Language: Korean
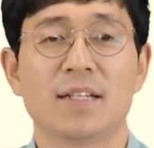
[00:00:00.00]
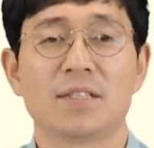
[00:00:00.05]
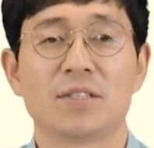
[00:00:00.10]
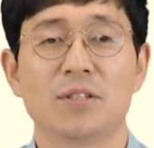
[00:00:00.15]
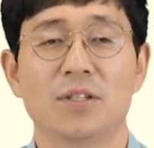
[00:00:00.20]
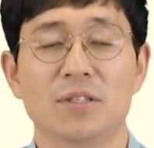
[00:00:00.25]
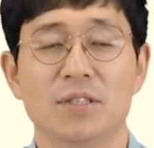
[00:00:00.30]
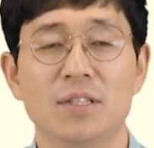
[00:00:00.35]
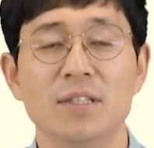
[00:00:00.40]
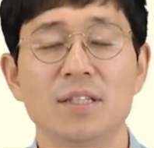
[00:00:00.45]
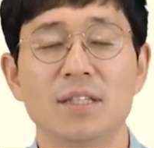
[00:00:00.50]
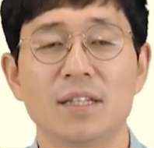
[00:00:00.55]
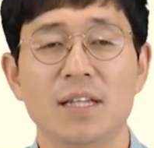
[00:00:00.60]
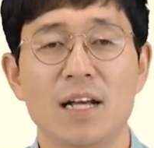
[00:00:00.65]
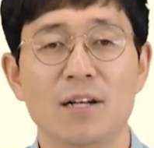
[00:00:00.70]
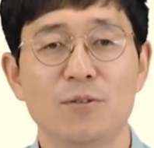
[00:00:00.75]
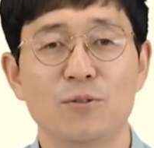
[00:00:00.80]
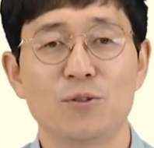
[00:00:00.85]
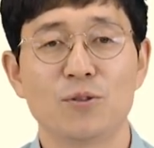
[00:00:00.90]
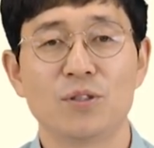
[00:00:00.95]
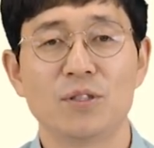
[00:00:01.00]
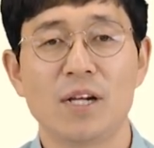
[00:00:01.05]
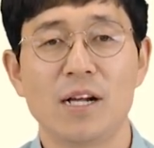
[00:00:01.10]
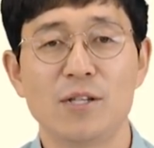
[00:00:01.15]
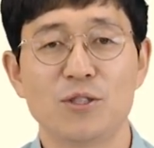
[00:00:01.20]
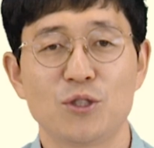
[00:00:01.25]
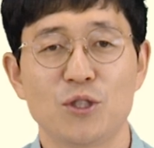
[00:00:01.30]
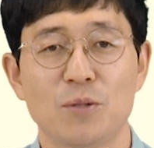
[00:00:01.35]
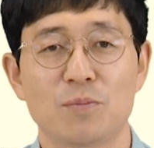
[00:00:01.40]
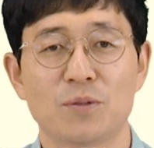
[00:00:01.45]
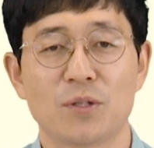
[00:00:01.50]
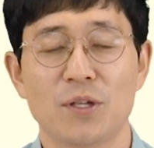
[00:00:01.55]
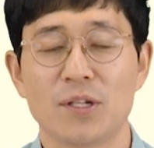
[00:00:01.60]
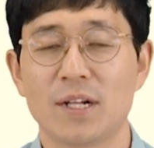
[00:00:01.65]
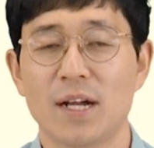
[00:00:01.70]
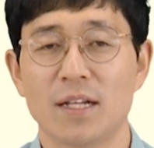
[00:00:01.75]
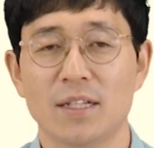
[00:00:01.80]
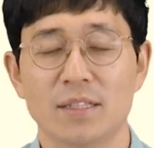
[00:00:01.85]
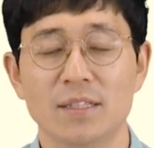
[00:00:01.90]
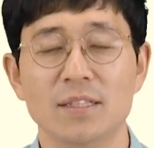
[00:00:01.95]
저는 탁구를 할 수 없어요
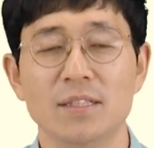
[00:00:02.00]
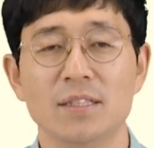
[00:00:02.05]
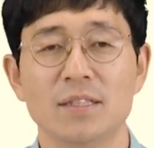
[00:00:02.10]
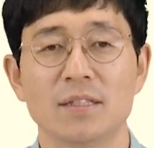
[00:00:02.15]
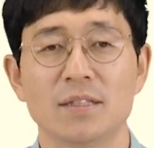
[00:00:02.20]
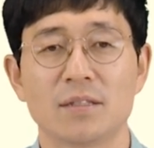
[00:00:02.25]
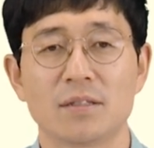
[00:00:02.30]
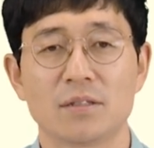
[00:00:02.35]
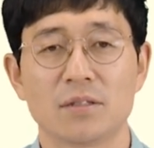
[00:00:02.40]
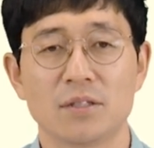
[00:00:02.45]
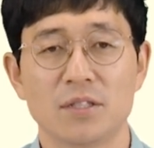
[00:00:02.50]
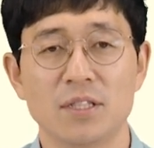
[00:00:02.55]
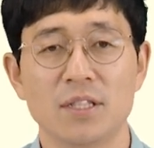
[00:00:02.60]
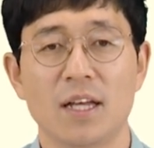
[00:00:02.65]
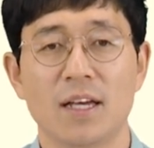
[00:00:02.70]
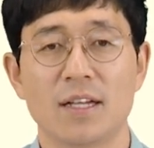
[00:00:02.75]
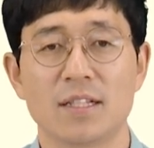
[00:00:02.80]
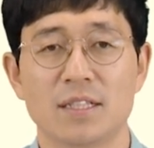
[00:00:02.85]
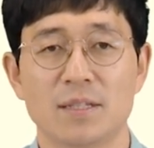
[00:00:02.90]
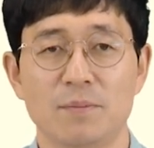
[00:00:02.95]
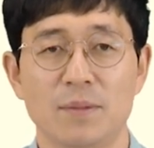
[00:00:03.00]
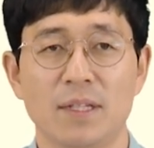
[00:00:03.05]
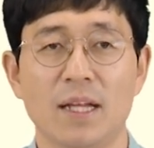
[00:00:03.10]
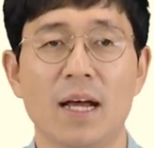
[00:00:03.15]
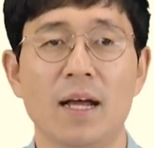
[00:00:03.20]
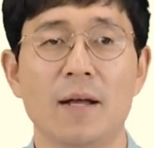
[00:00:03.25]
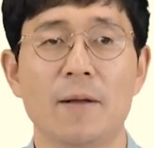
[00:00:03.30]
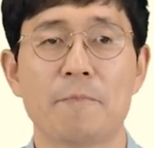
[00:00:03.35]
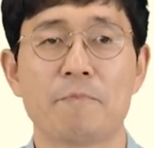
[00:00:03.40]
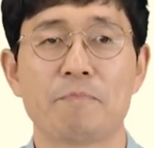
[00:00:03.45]
라는 뜻이 되겠습니다.